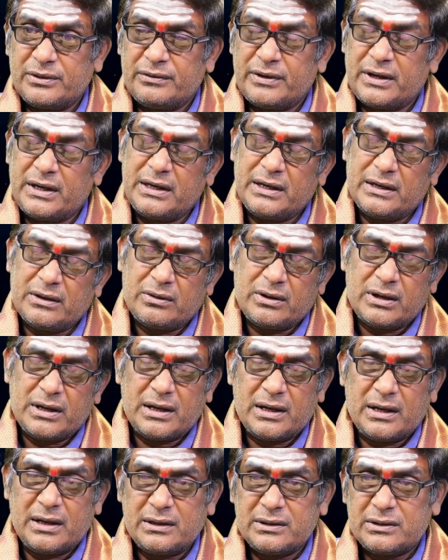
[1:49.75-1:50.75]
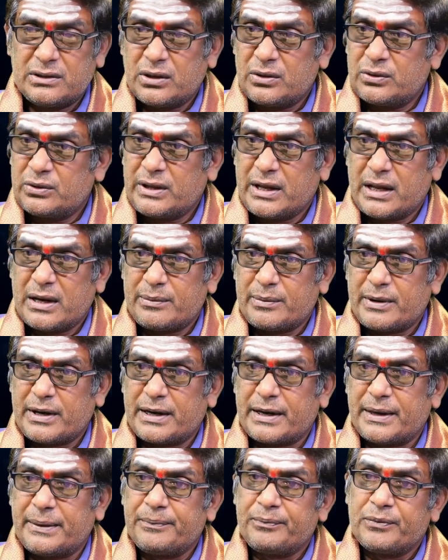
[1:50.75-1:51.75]
ఇవన్నీ కూడా జరుగుతాయి
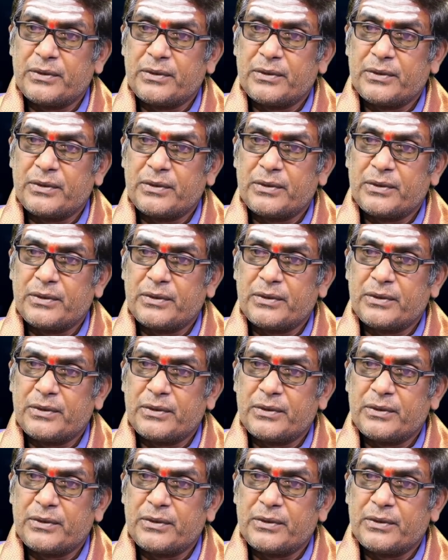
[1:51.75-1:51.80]
అన్నమాట